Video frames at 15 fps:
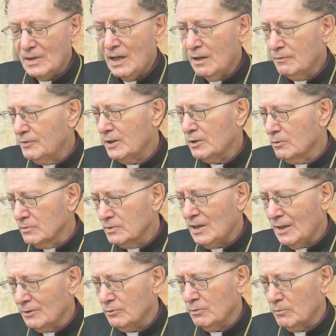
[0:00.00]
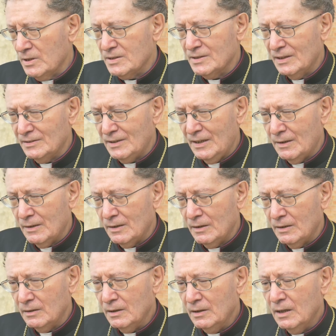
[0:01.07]
ha fecondato questa
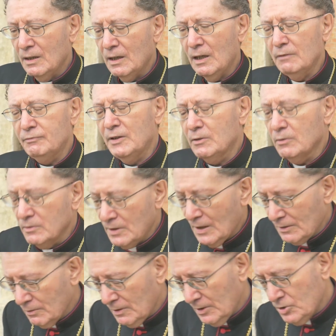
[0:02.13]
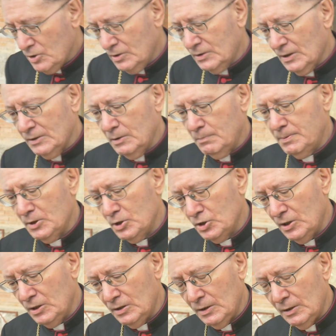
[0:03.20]
terra, ha fecondato la città di Pescina.